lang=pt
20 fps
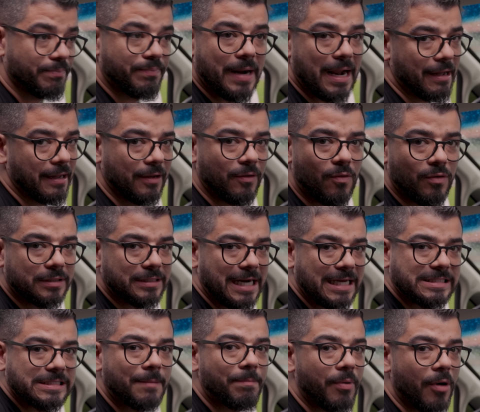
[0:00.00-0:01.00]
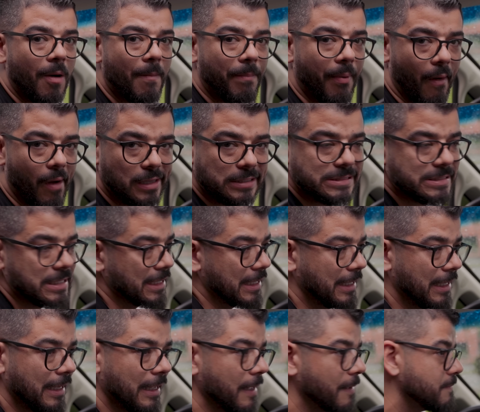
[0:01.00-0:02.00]
para encontrar essa proposta
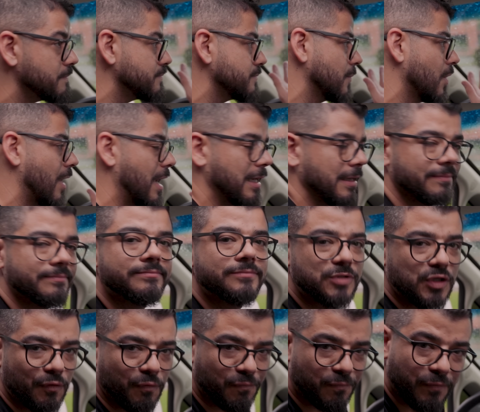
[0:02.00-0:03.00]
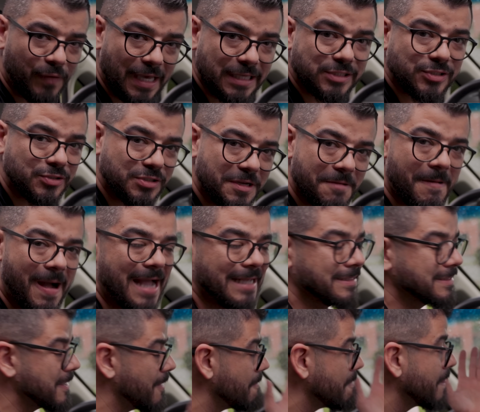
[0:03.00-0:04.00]
aqui, olha, difícil
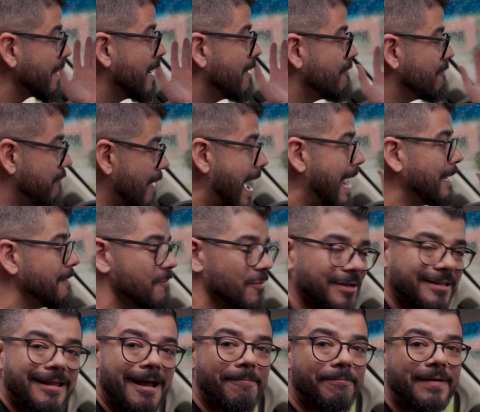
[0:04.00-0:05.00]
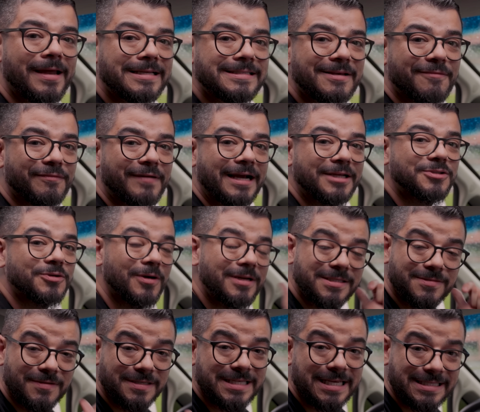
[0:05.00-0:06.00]
demais. Então, vale muito a pena você ficar de olho.
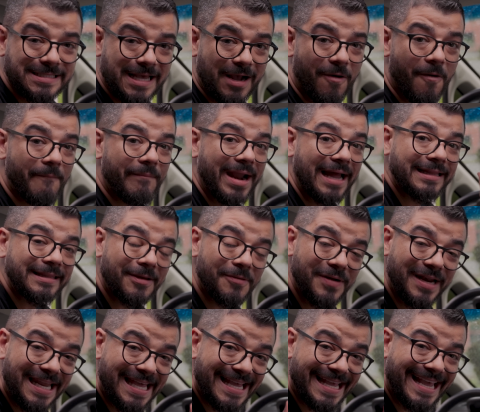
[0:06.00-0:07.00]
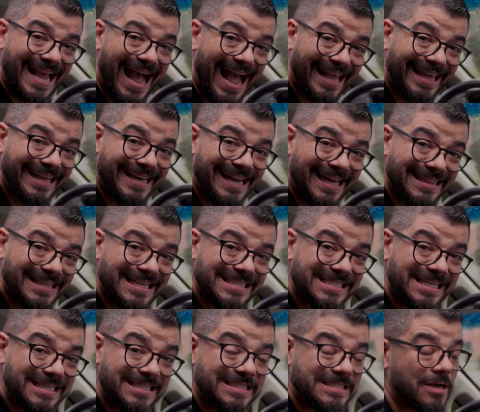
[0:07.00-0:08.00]
Se você quiser comprar, tem o um link aí na
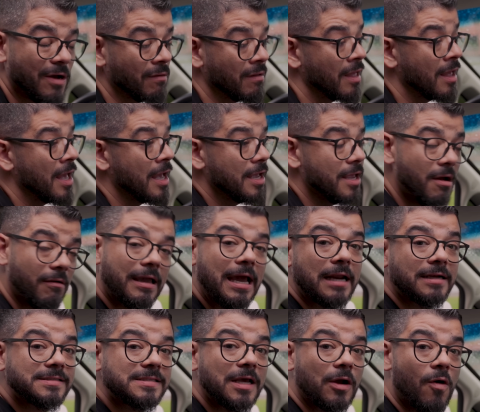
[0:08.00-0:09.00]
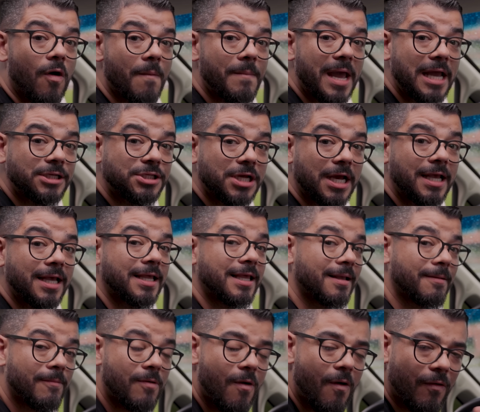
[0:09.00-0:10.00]
descrição. E eu quero que você comente aí
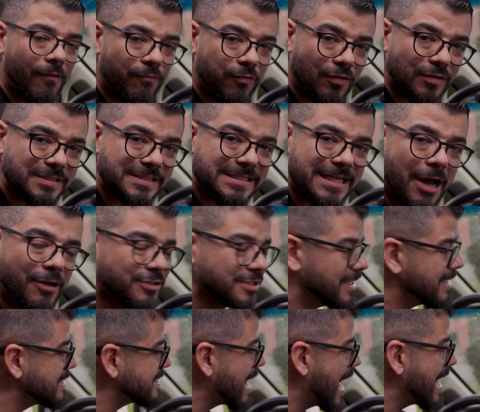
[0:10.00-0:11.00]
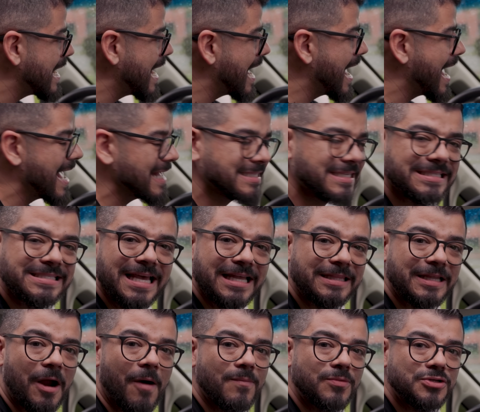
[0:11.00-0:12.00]
você utilizaria essa
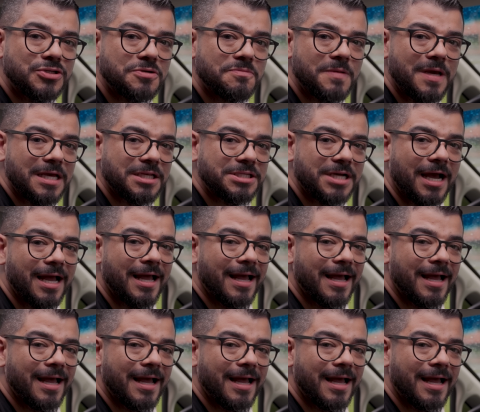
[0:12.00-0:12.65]
central multimídia?